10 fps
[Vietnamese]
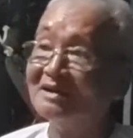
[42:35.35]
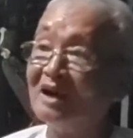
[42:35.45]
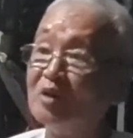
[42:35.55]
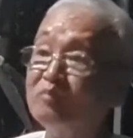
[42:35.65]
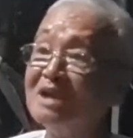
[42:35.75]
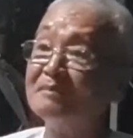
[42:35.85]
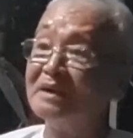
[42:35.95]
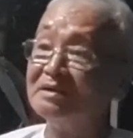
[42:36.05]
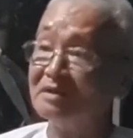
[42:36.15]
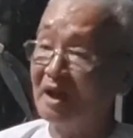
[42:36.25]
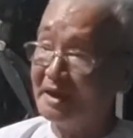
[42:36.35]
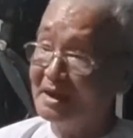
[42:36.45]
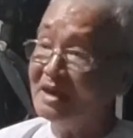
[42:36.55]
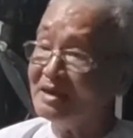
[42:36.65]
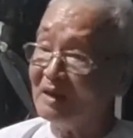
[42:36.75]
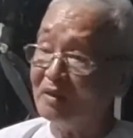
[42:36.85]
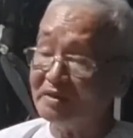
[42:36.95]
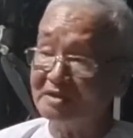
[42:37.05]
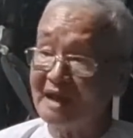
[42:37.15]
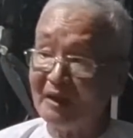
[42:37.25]
lợi dụng là mình ỷ vào cái
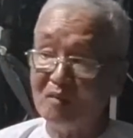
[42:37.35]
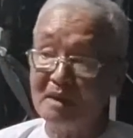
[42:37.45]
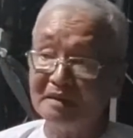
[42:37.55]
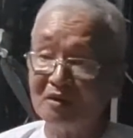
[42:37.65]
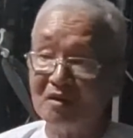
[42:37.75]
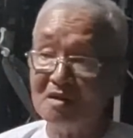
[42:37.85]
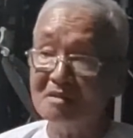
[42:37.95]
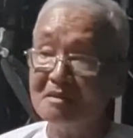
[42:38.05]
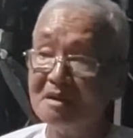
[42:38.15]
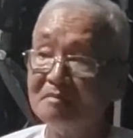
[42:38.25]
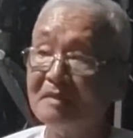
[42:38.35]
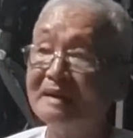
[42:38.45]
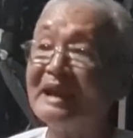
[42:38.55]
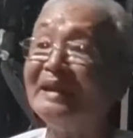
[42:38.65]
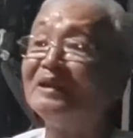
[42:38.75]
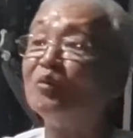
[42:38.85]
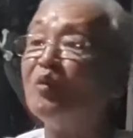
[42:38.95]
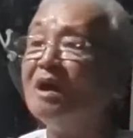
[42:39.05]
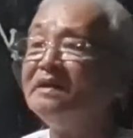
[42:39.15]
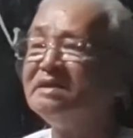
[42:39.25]
tiền tài của mình có mà đành
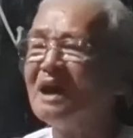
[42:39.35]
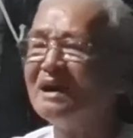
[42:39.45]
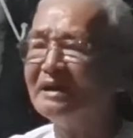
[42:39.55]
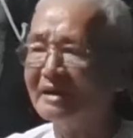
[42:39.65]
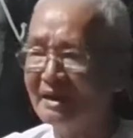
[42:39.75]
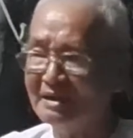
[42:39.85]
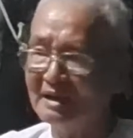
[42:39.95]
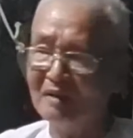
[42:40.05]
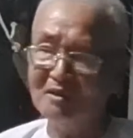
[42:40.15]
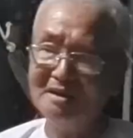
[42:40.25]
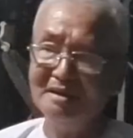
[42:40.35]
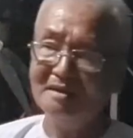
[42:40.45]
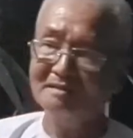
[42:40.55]
quên nhân nghĩa và đạo lý